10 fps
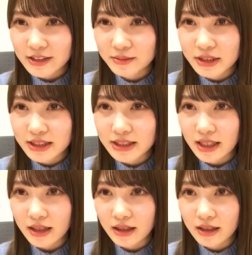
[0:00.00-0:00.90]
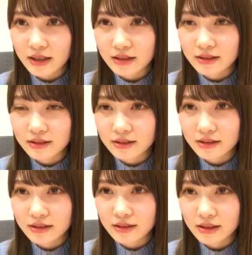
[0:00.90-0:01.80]
クミちゃん。
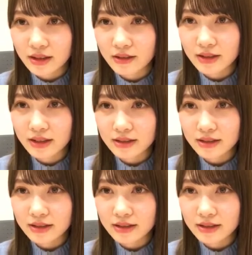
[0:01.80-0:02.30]
川